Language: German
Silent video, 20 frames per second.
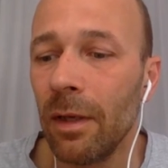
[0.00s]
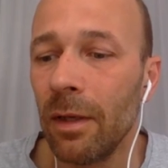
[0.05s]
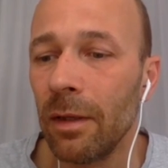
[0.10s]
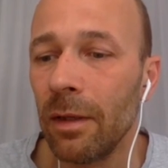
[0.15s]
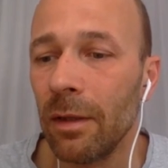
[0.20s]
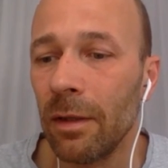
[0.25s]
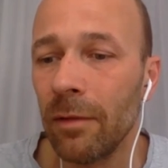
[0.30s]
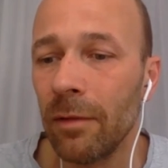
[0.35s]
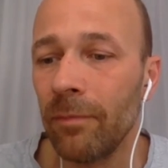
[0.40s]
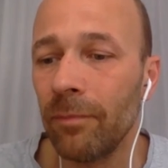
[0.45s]

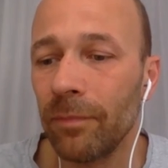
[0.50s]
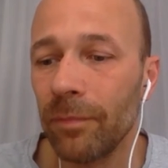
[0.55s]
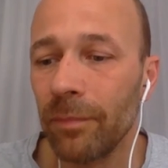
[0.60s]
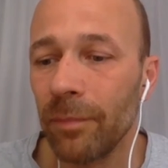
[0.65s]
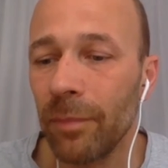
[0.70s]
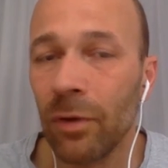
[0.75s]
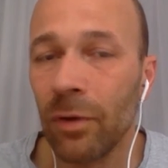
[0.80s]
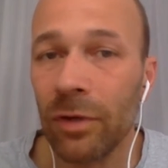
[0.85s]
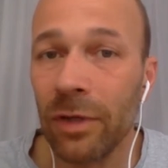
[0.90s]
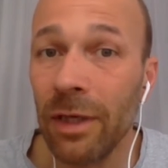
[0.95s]
ähm,
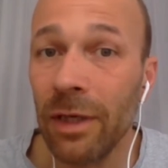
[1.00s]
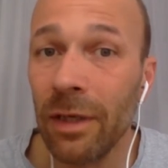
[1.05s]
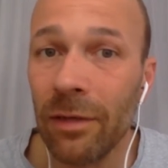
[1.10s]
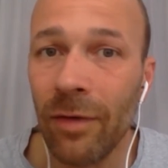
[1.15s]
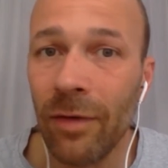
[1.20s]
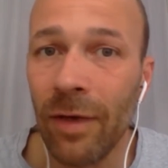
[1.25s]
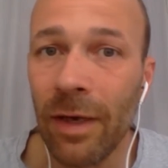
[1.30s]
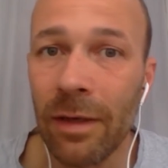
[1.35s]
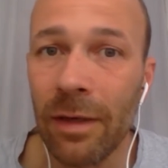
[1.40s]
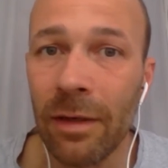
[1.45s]
blockiert
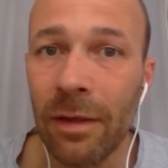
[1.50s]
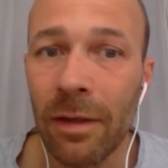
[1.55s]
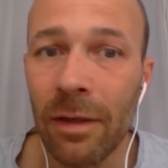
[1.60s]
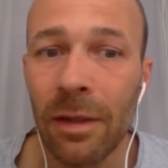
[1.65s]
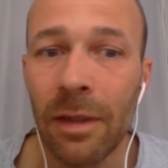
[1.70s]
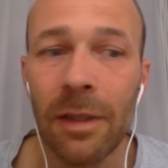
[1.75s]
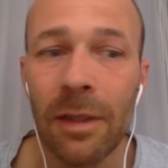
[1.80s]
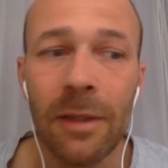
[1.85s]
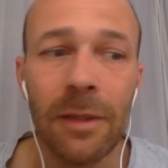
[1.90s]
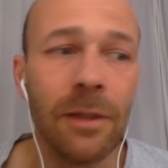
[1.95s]
werden.
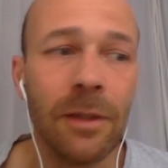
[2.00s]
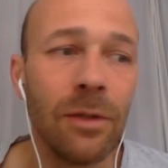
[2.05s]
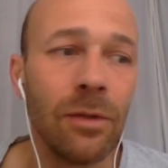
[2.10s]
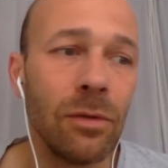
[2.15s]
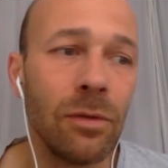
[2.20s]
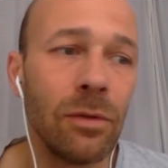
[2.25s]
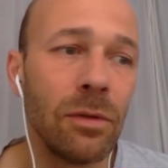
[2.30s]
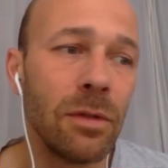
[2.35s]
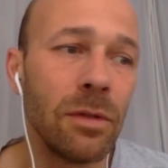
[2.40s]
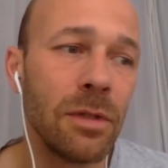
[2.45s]

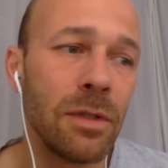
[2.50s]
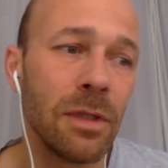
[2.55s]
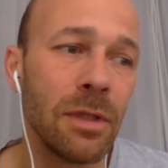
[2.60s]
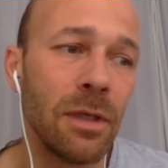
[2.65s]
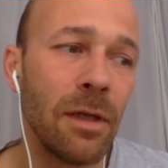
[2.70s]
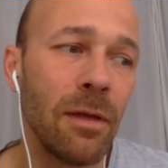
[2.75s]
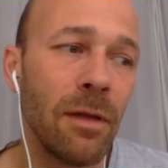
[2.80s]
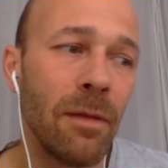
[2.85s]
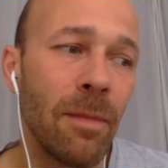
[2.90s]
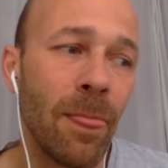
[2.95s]
Und
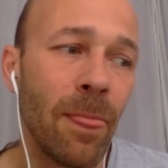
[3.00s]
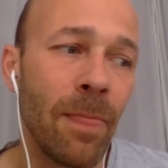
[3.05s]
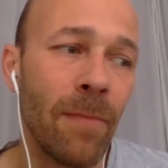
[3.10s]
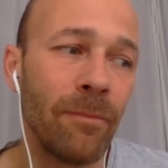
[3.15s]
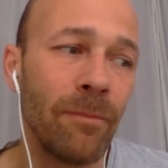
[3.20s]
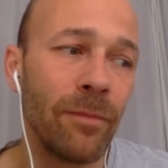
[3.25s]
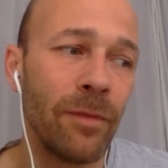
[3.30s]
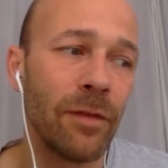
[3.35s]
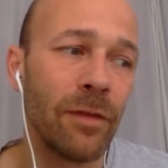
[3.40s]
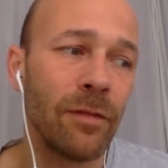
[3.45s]

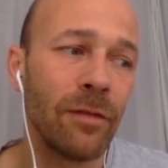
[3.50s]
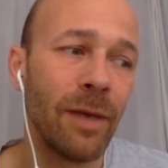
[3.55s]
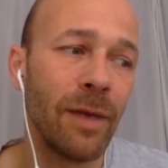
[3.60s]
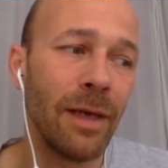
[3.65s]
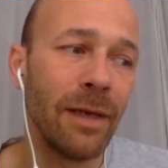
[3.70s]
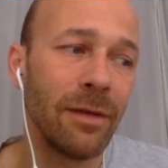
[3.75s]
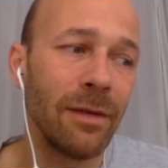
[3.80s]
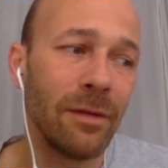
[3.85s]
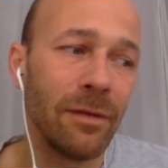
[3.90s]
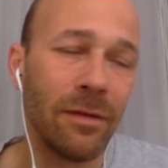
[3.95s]
ähm, das
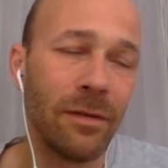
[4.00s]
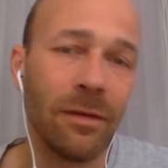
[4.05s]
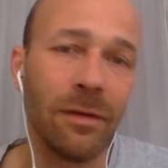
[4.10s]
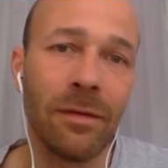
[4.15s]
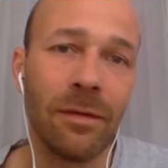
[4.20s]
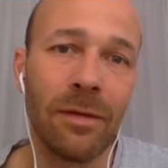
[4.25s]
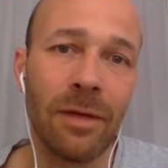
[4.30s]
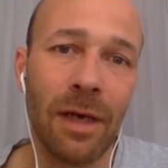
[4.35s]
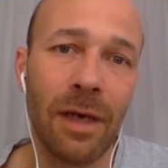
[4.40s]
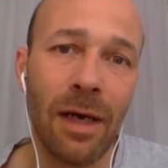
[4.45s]
Zweite ist
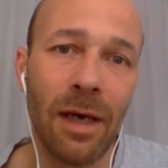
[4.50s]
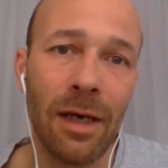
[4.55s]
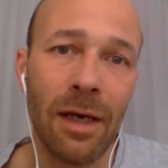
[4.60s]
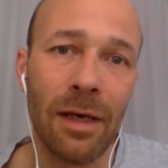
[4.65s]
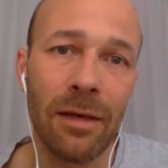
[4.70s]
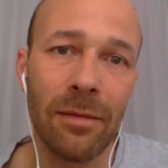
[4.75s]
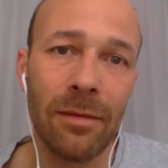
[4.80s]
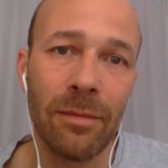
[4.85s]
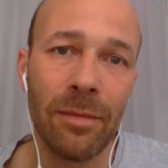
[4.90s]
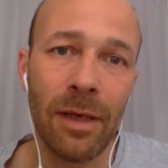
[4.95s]
es
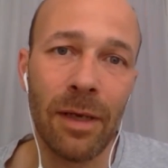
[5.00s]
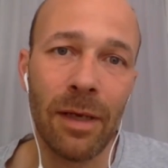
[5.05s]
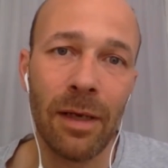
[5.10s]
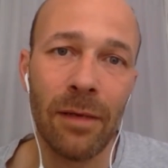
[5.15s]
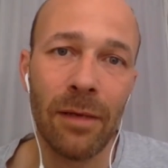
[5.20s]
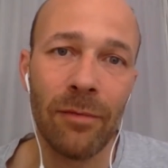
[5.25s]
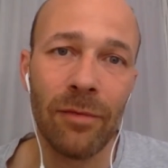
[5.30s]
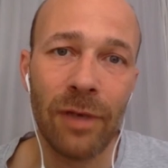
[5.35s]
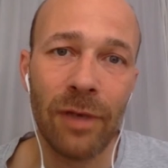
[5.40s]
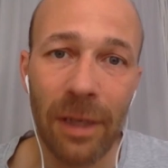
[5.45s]
gerade
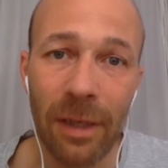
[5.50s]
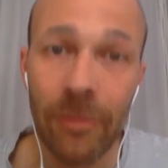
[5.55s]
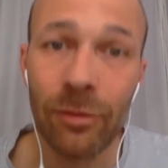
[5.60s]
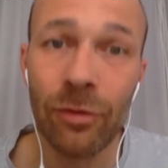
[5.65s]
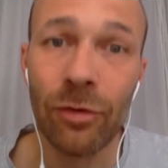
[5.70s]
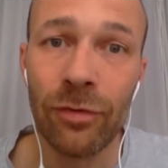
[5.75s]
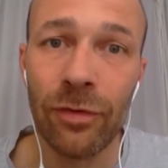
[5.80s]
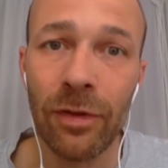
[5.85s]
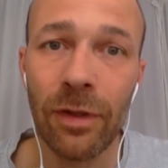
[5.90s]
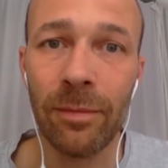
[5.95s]
bei
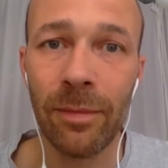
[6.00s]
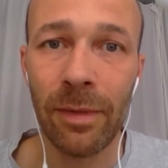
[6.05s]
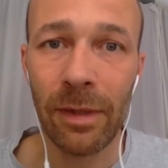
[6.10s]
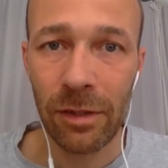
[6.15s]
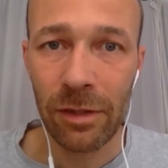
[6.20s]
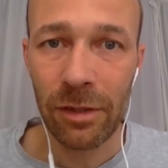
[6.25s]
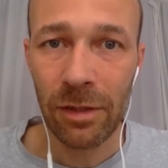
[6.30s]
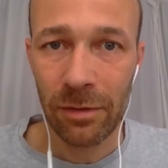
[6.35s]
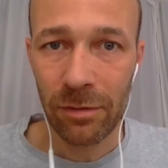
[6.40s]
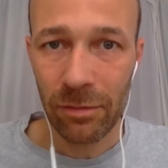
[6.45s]
pflegebedürftigen
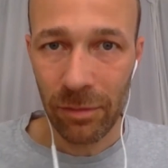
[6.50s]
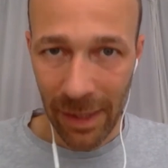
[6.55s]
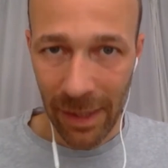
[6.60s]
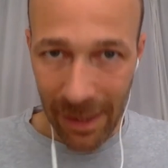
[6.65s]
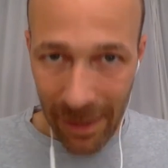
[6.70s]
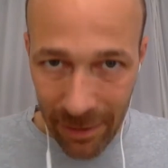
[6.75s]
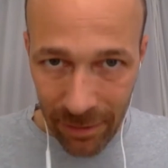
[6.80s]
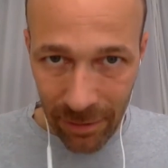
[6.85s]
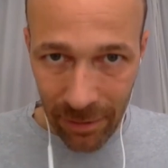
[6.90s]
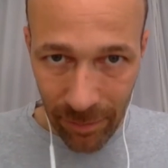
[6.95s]
Menschen, also
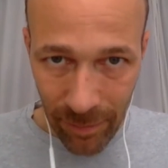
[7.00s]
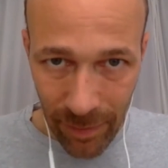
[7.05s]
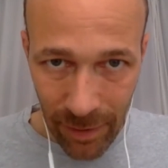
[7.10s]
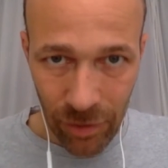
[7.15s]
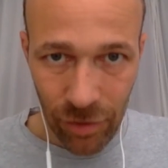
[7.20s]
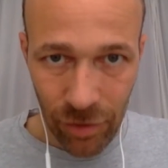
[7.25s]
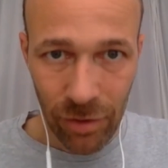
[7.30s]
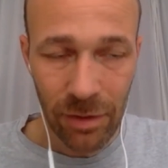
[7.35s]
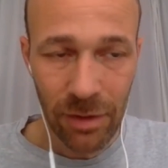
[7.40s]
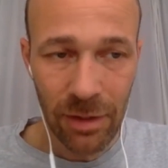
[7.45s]
älteren
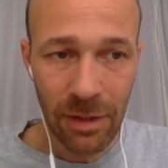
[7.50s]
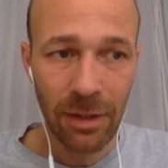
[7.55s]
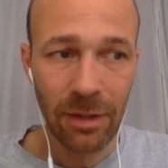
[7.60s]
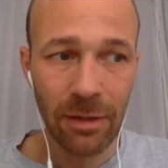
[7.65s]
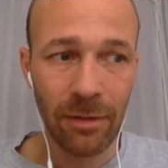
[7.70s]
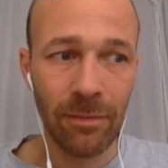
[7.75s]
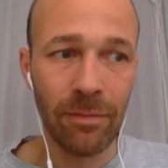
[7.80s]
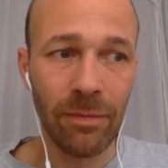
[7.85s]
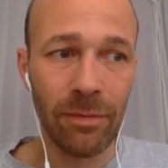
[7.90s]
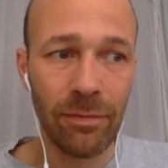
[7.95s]
Menschen,
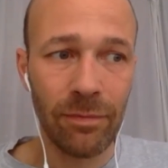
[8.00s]
die